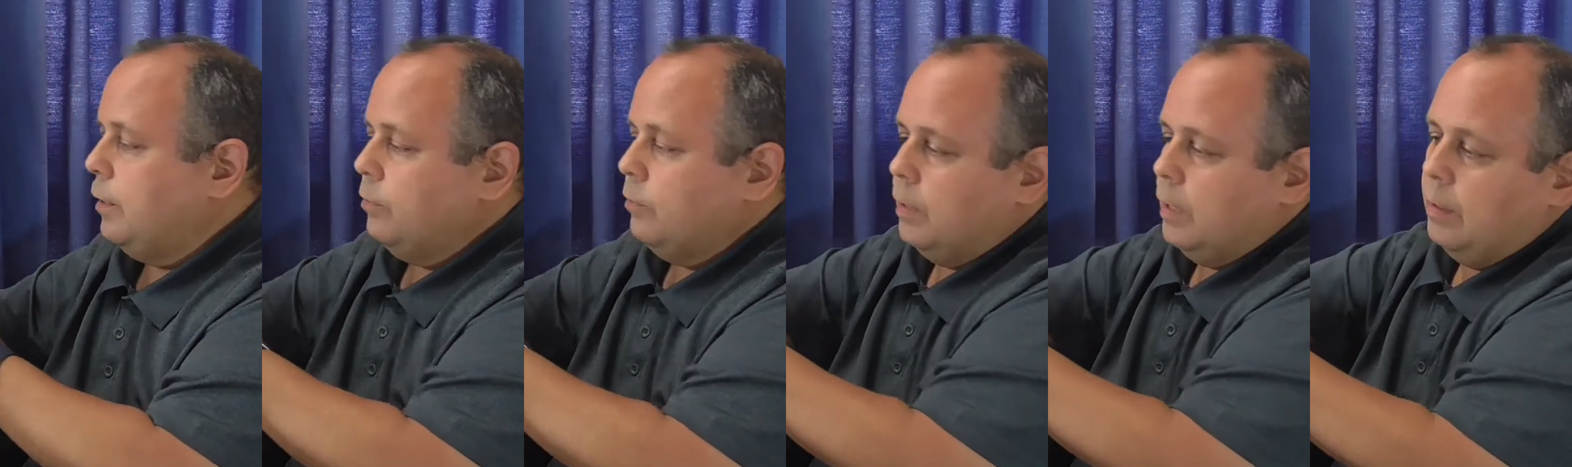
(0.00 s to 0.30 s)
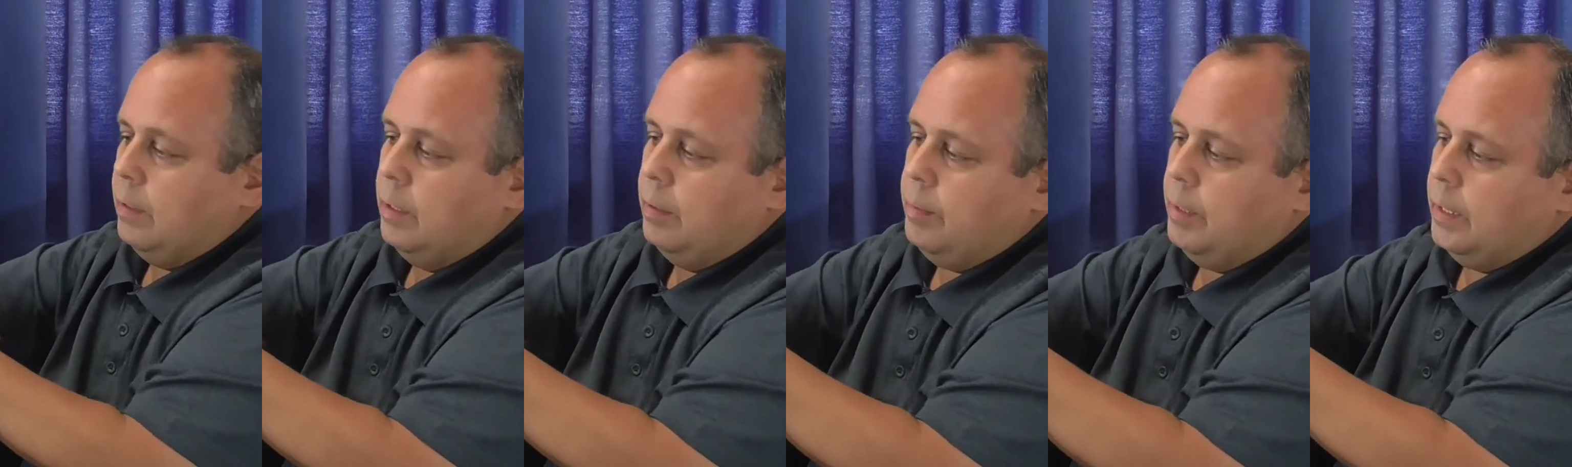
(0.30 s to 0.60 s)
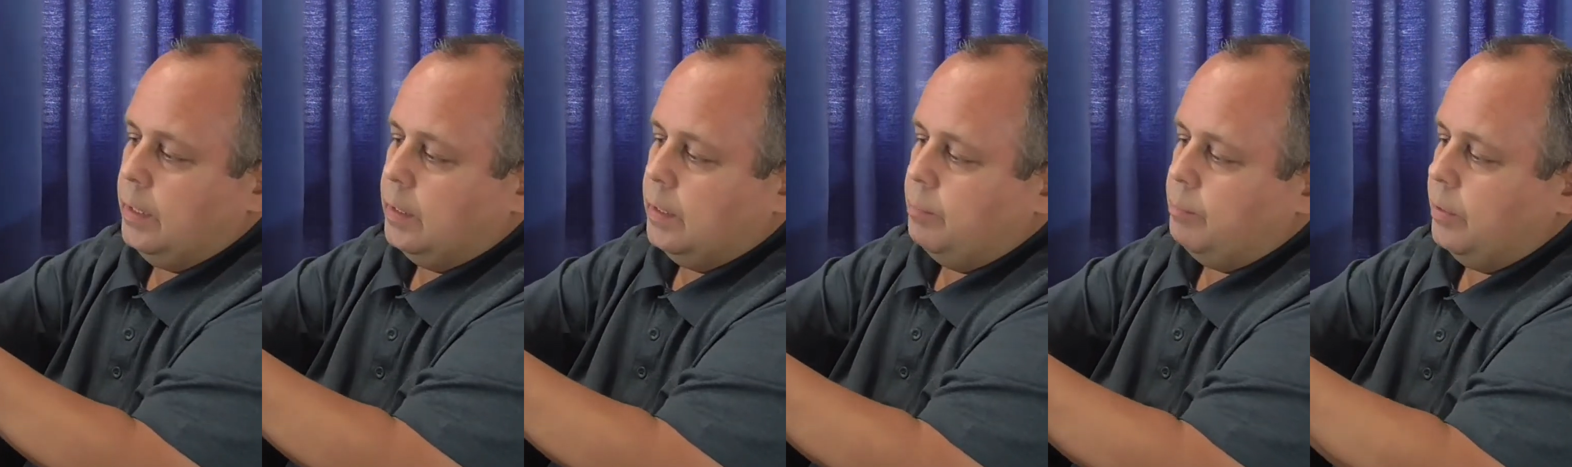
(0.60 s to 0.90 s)

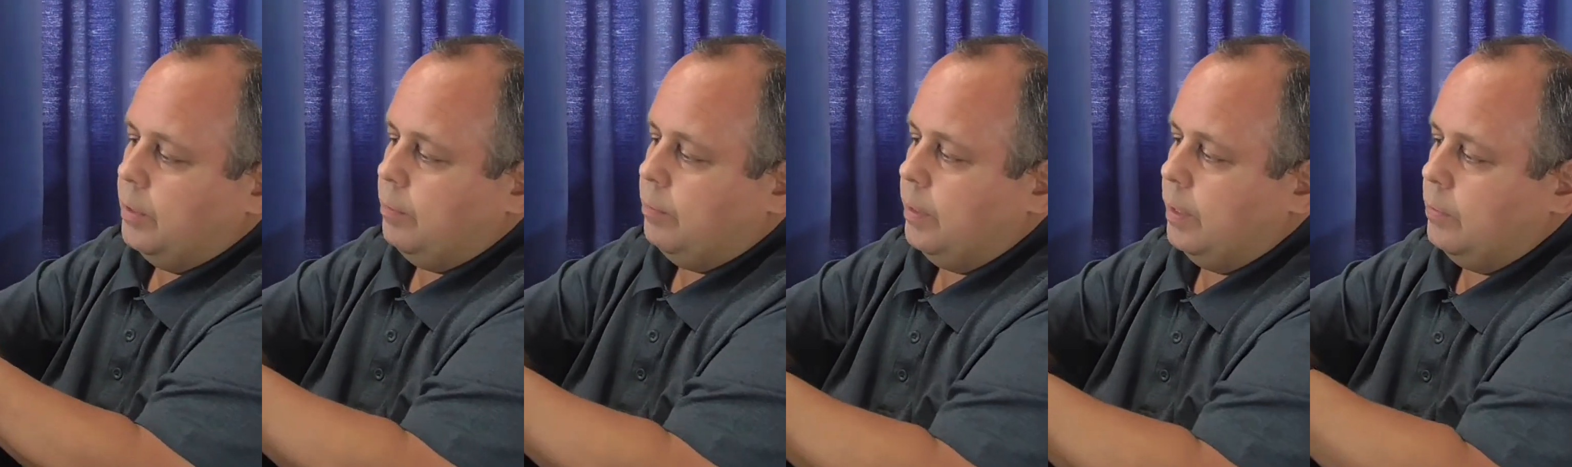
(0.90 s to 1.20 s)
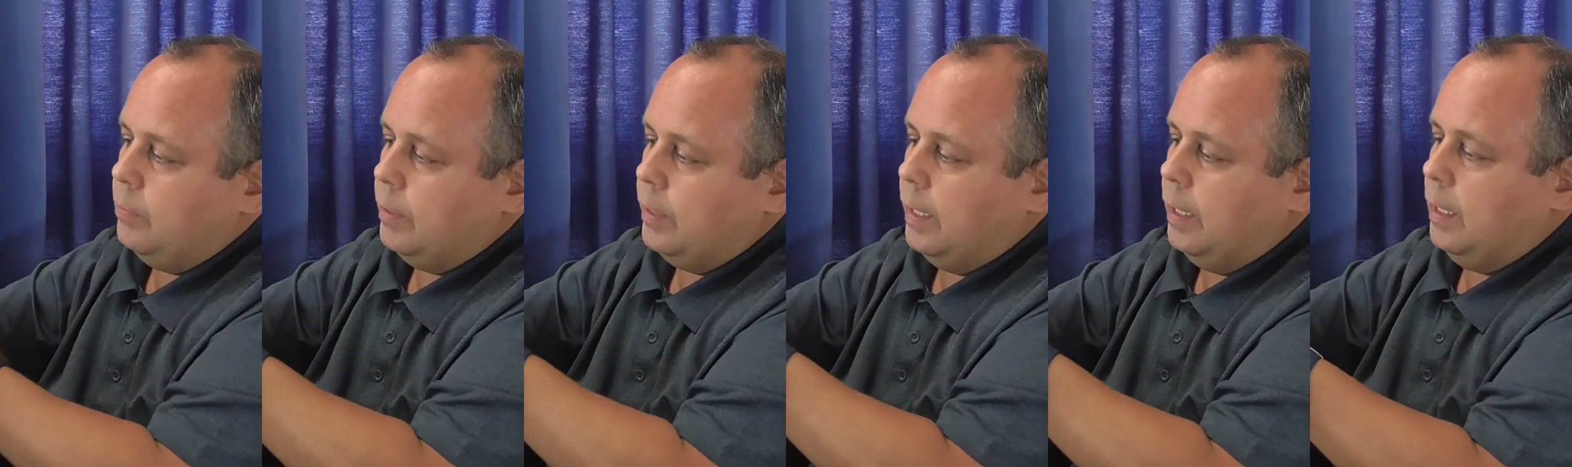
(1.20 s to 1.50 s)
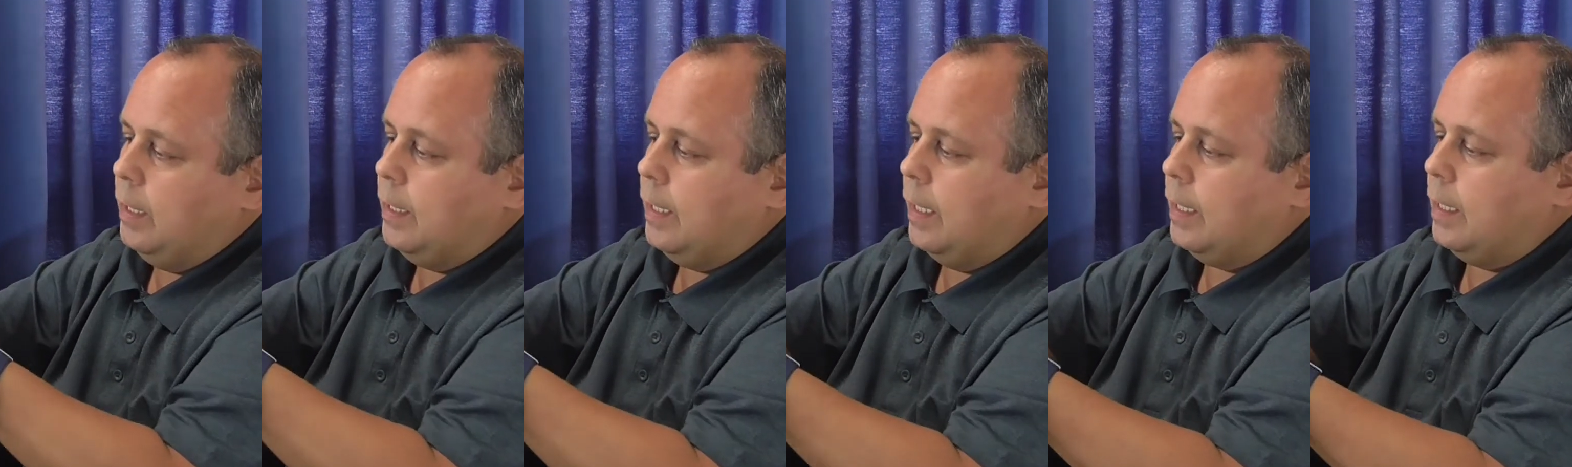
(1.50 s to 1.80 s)
indudablemente, pues bueno,
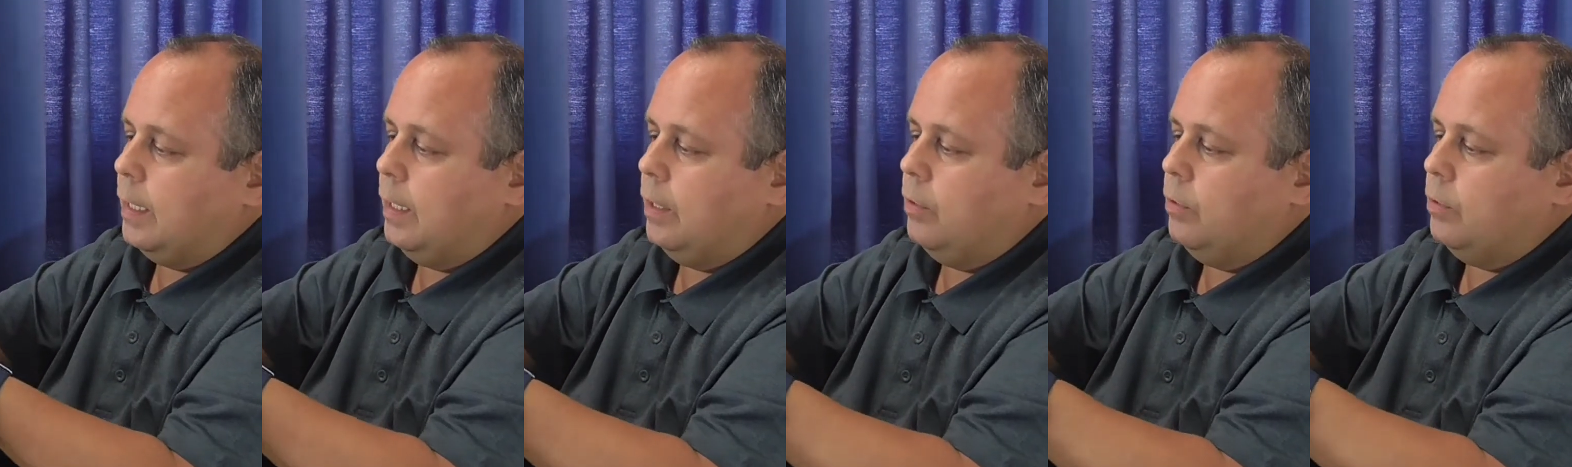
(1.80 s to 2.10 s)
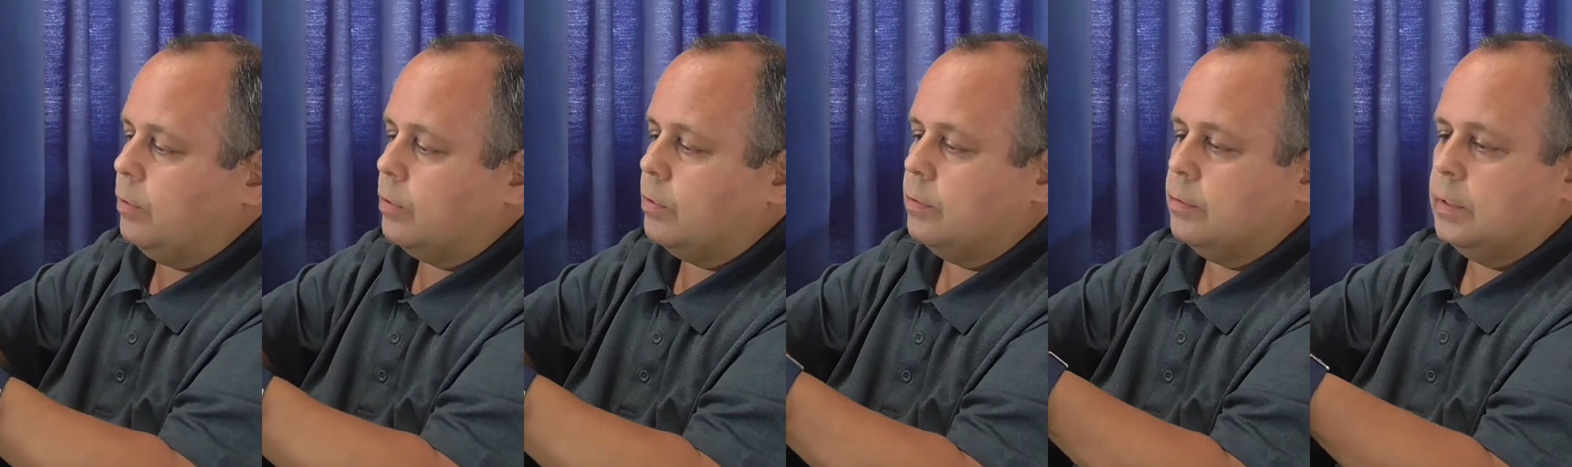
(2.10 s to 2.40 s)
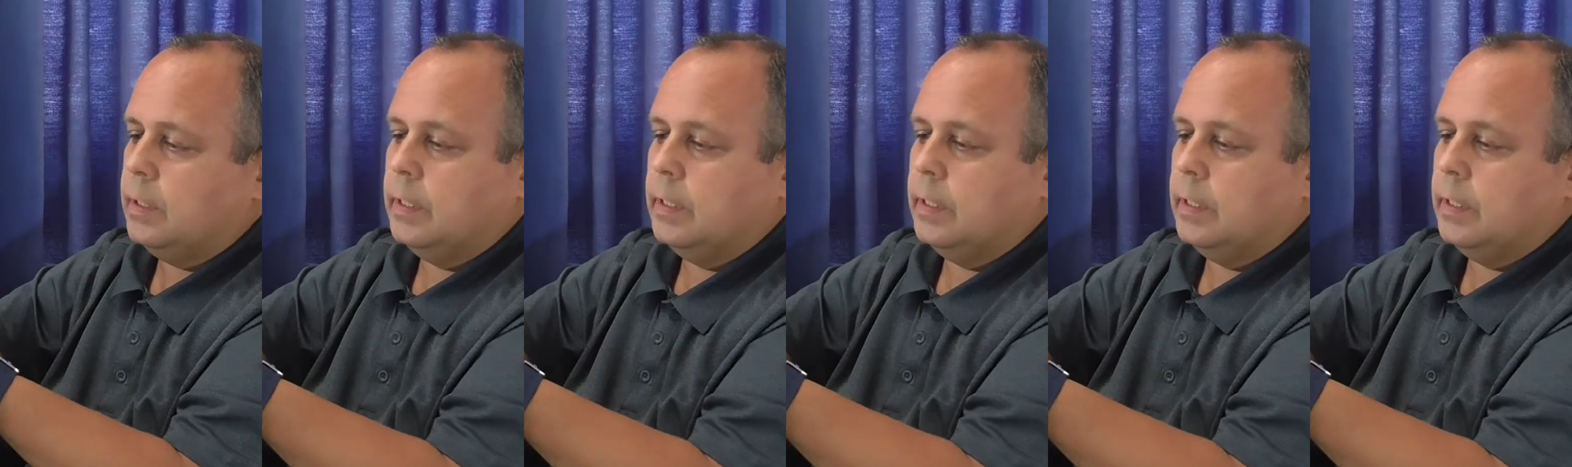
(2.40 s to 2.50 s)
el cargador.